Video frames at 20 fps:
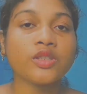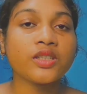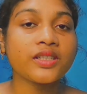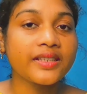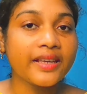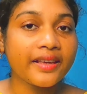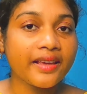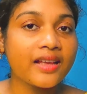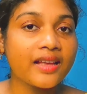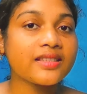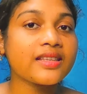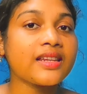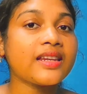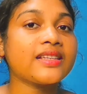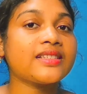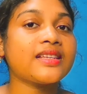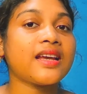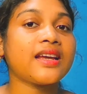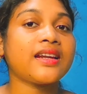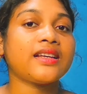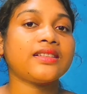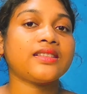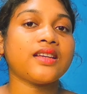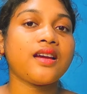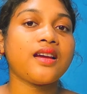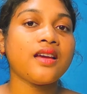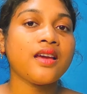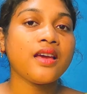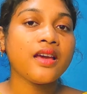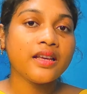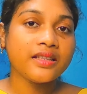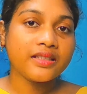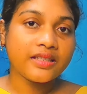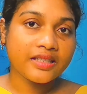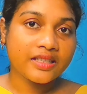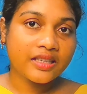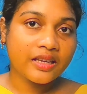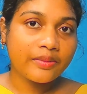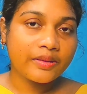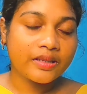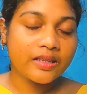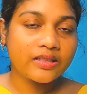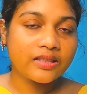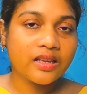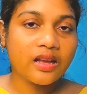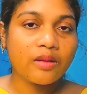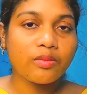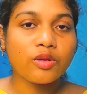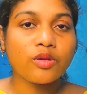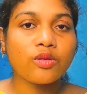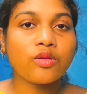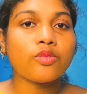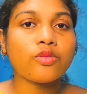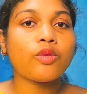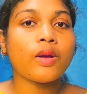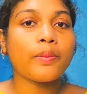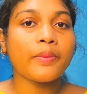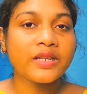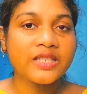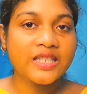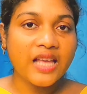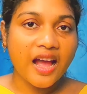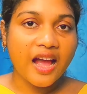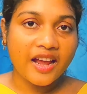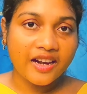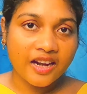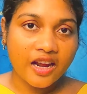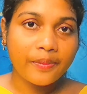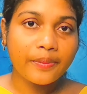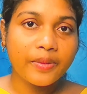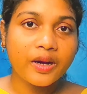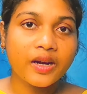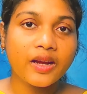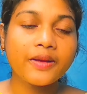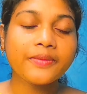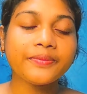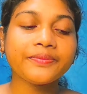चीज़ें यहाँ से ले जाना था जिसकी वजह से हमको वापस आना पड़ा